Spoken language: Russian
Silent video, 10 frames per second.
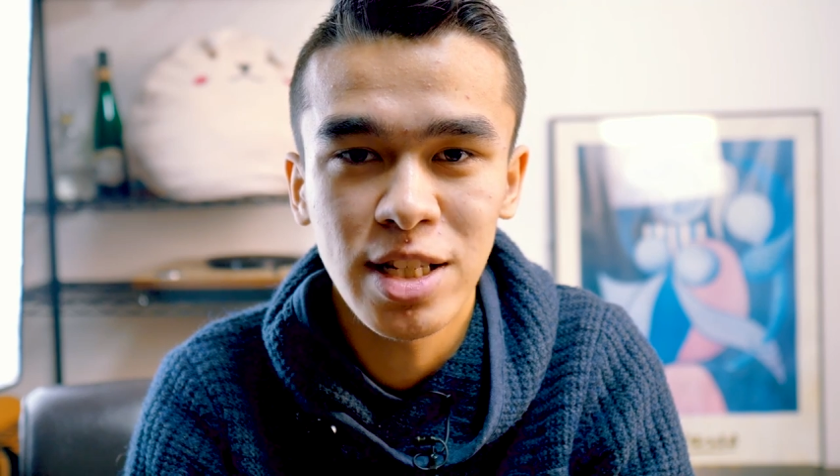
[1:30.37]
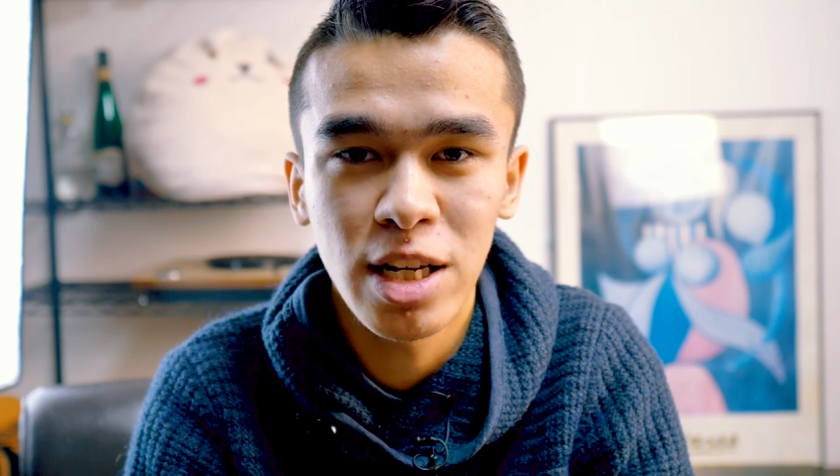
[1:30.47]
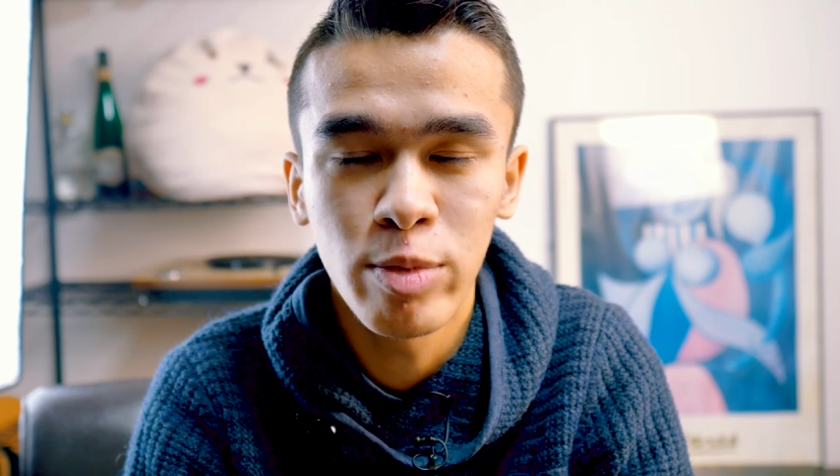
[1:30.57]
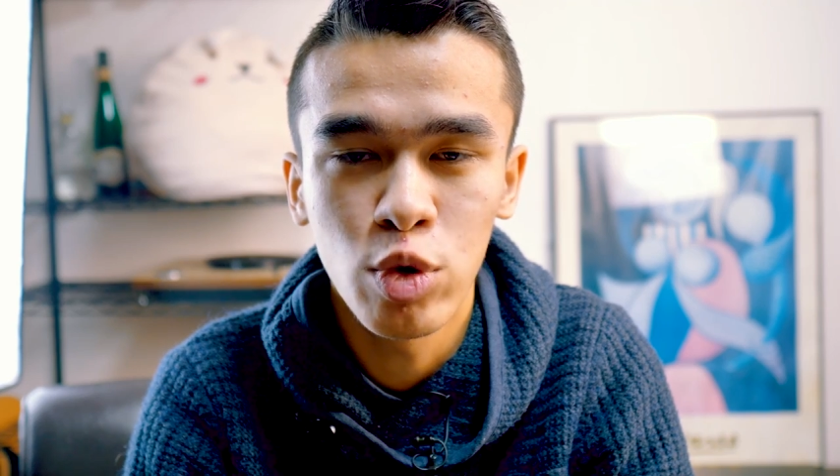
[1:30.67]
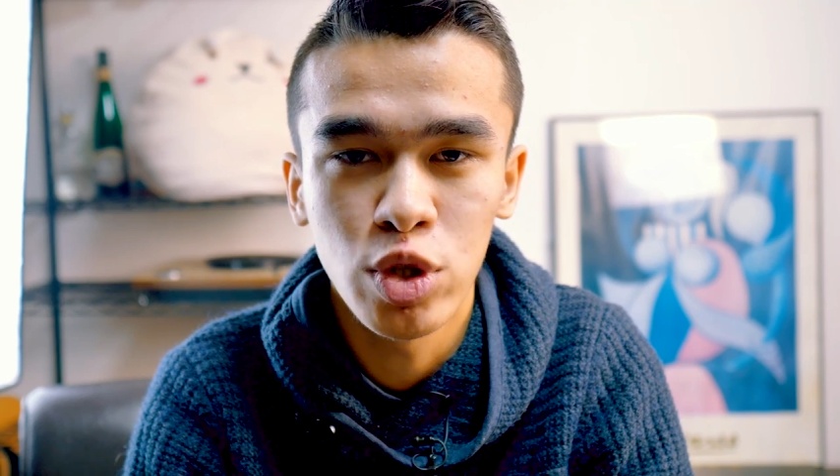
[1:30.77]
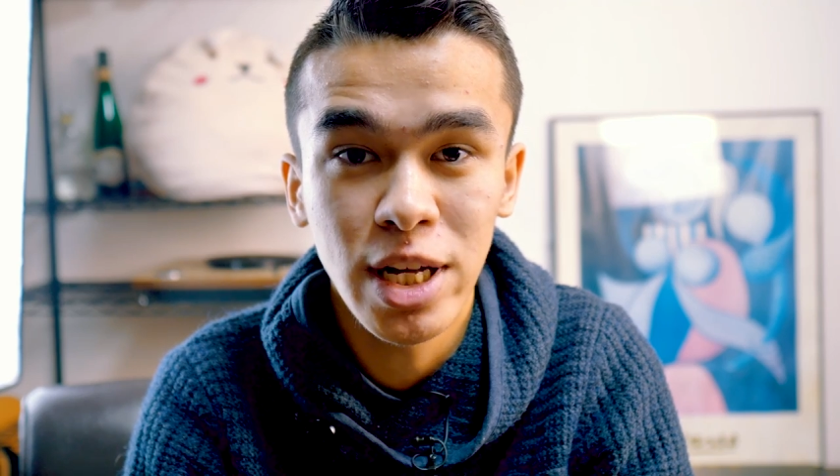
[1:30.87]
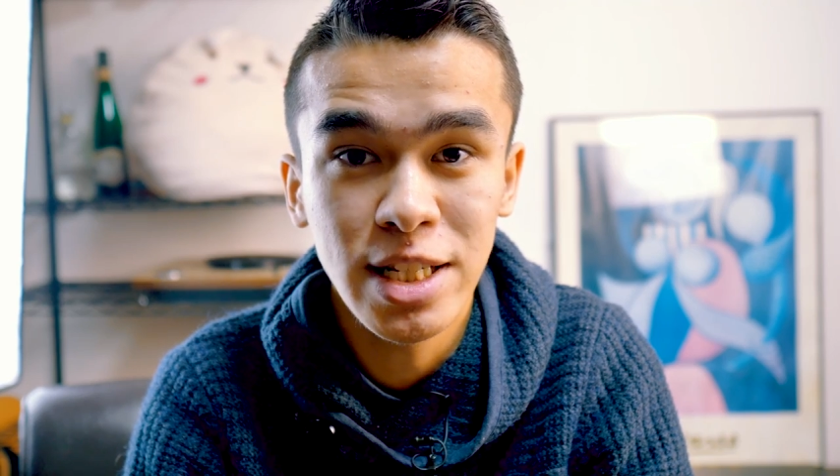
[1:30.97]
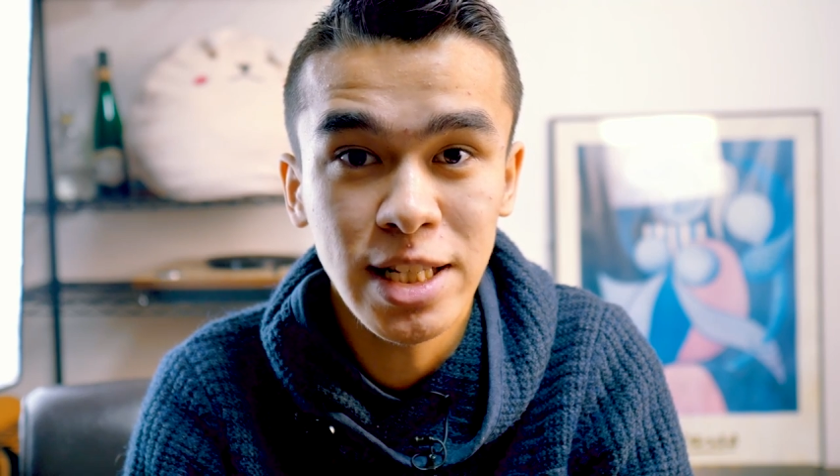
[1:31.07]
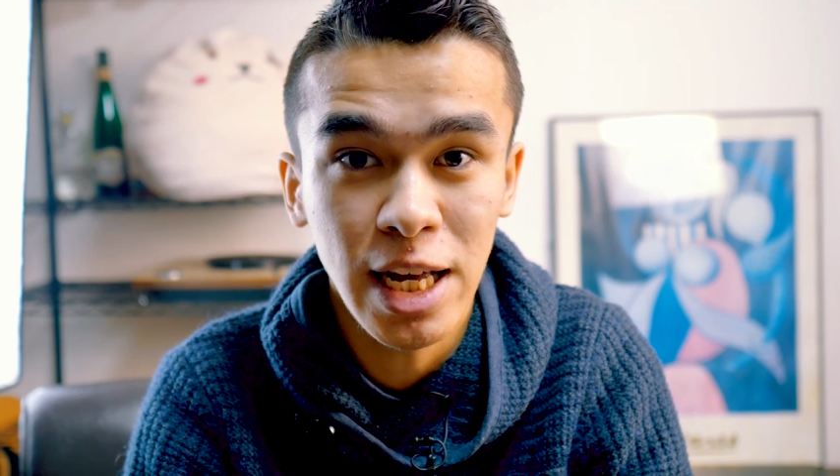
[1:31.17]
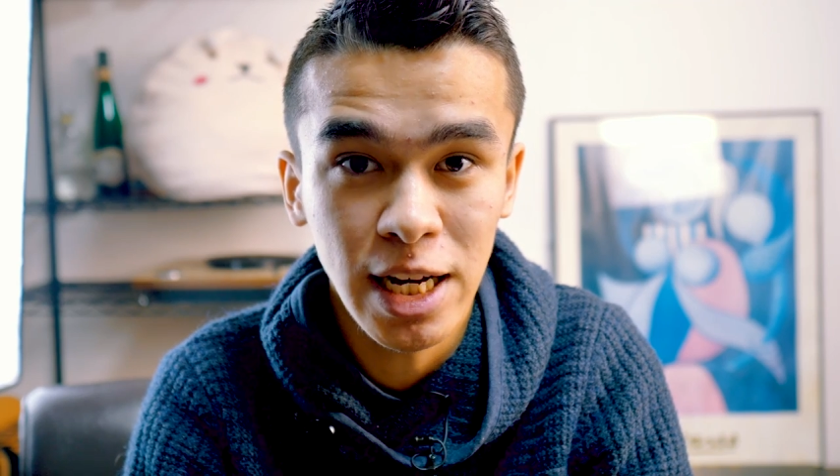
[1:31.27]
хотели бы
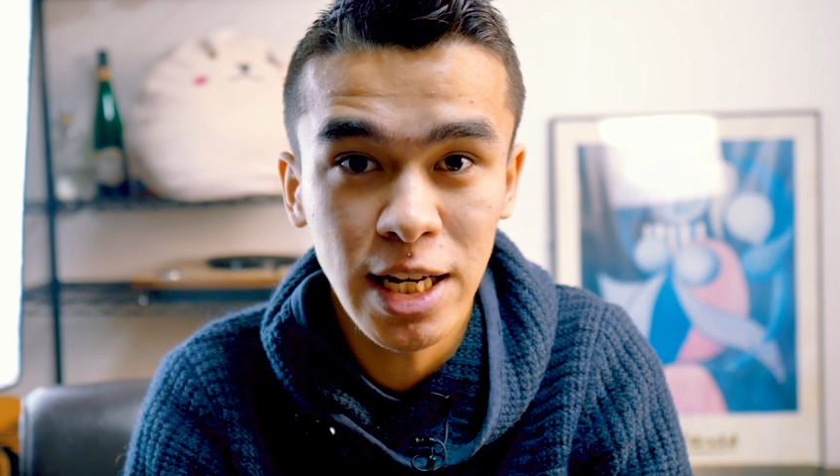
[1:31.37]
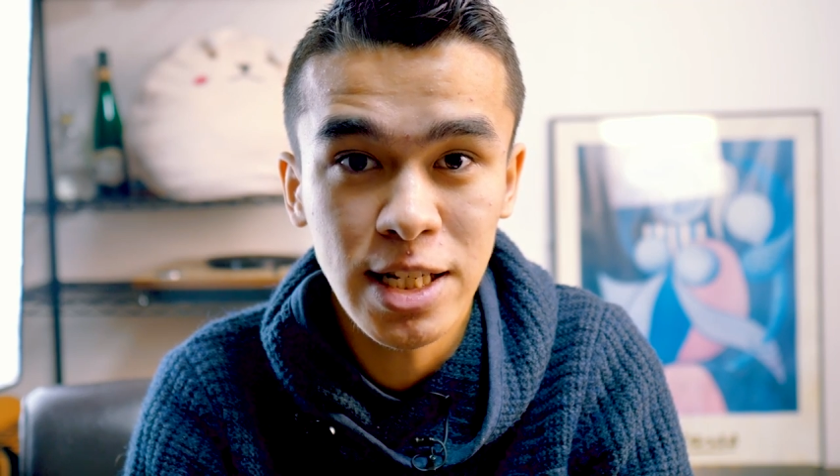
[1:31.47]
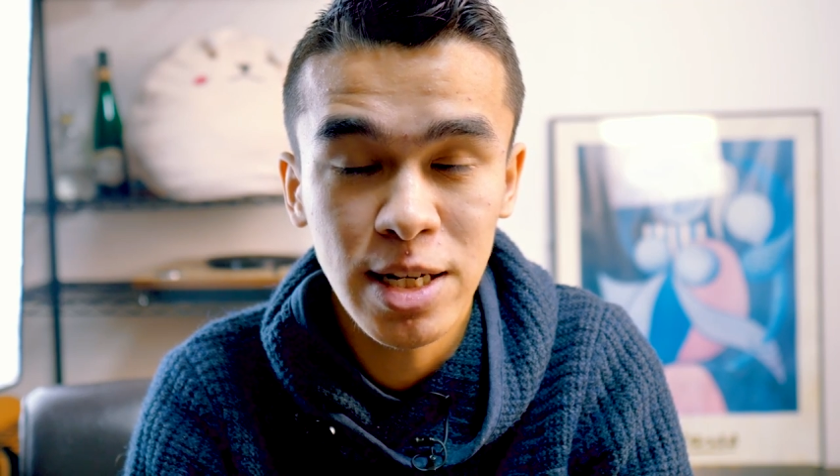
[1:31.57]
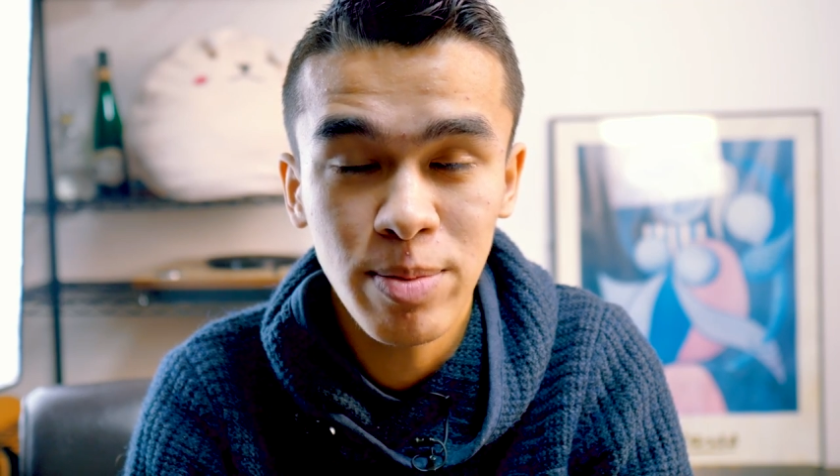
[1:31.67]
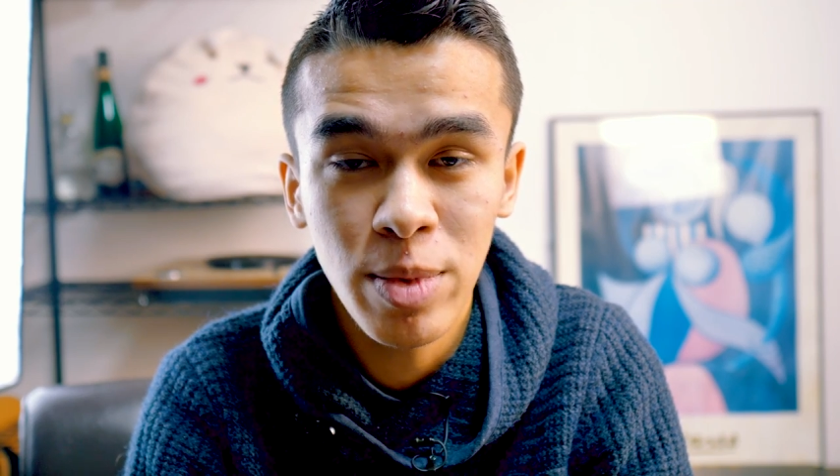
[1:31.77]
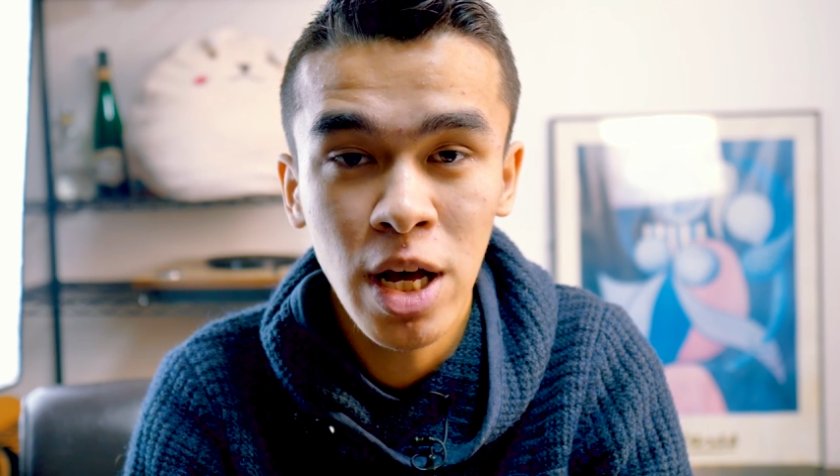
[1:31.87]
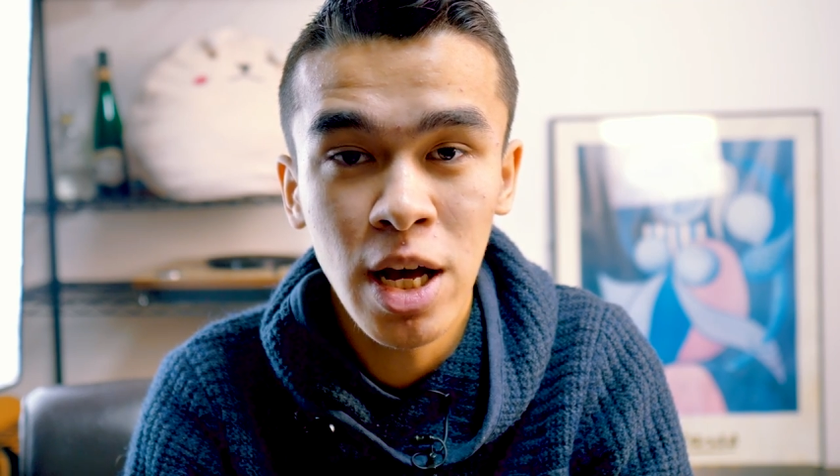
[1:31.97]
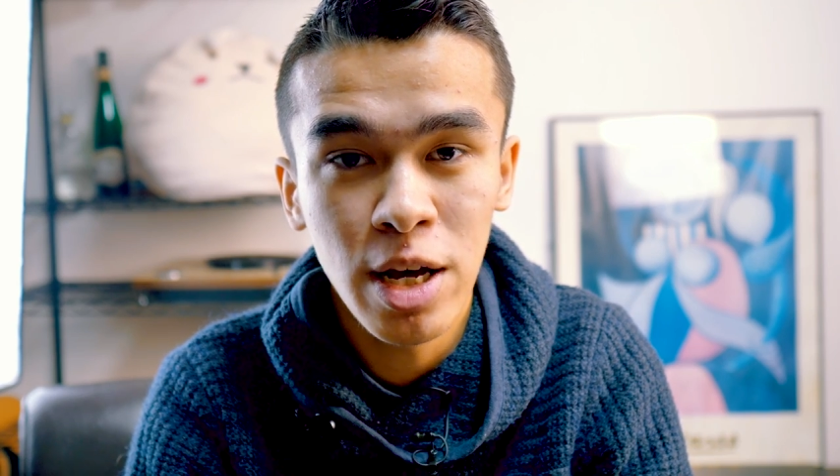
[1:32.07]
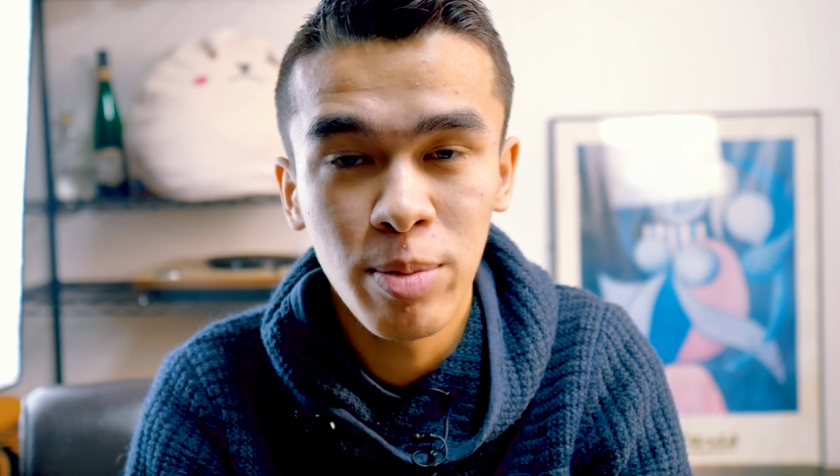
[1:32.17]
узнать на английском.